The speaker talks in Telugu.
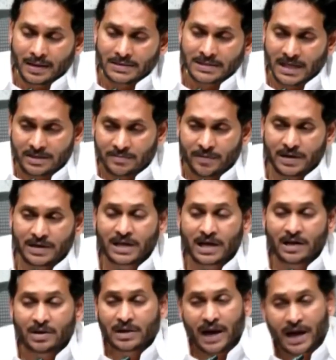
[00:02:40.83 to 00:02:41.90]

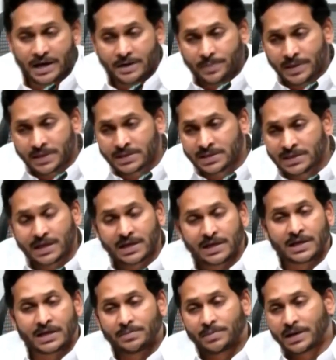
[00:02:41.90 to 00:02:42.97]
సత్ఫలితాలు రాని పరిస్థితులు
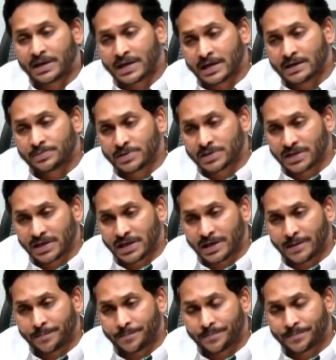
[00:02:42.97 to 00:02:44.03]
ఎక్కడైనా మనకు కనిపించినా
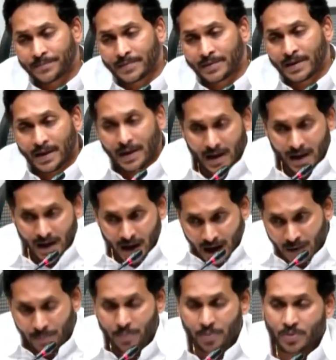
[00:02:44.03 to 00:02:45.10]

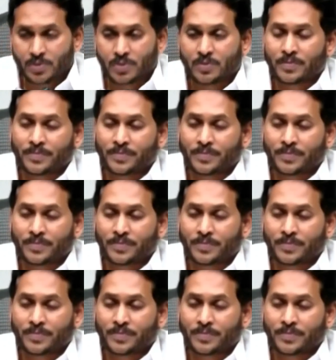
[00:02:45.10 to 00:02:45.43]
అప్పుడు